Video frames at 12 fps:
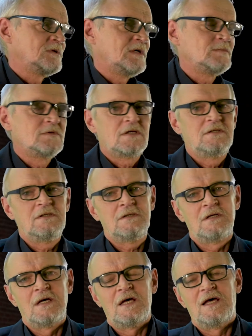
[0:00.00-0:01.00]
temu
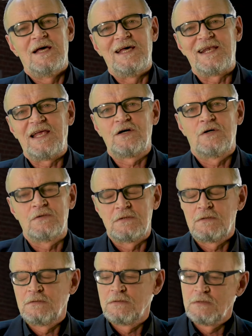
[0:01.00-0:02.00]
taki rechot
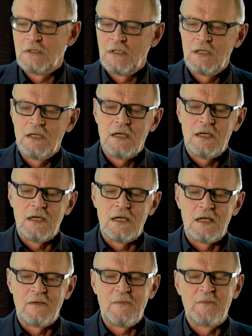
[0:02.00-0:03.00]

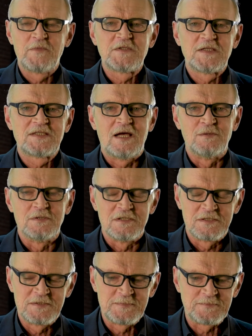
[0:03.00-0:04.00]
no,
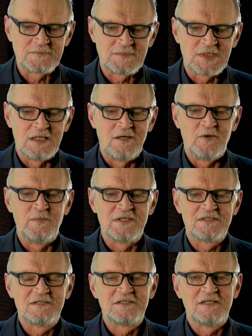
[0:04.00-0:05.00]
pozostałych mm,
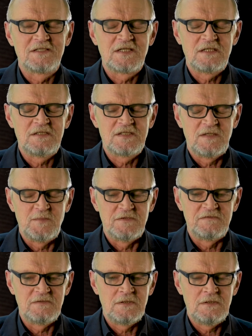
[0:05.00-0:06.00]
obecnych na sali
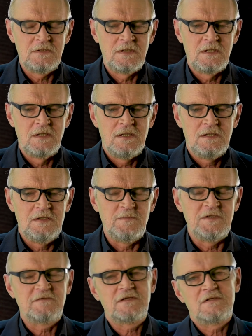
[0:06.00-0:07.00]
sejmowej. I
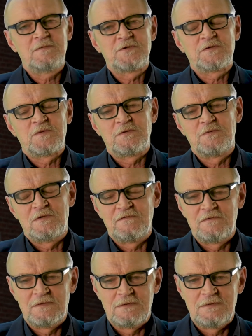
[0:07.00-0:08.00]
mnie wtedy przyszło do
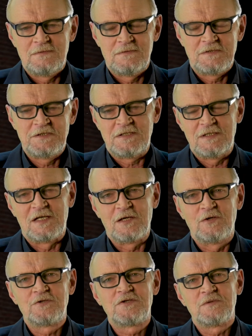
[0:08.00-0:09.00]
głowy, no właściwie
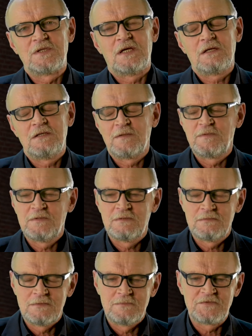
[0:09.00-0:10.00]
rechoczą tak, jakby
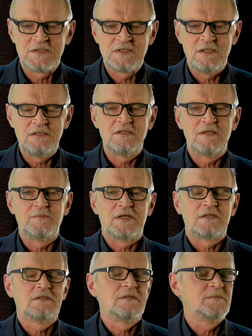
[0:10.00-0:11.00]
wszystkie inne
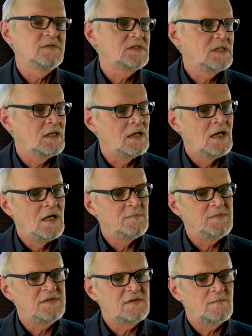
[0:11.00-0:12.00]
partie poza
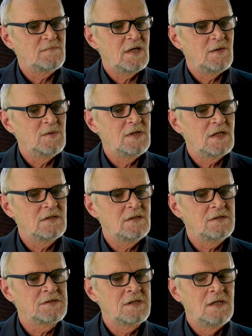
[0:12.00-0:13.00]
PiSem miały
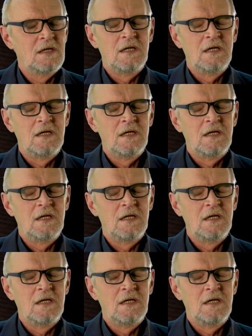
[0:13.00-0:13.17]
jakieś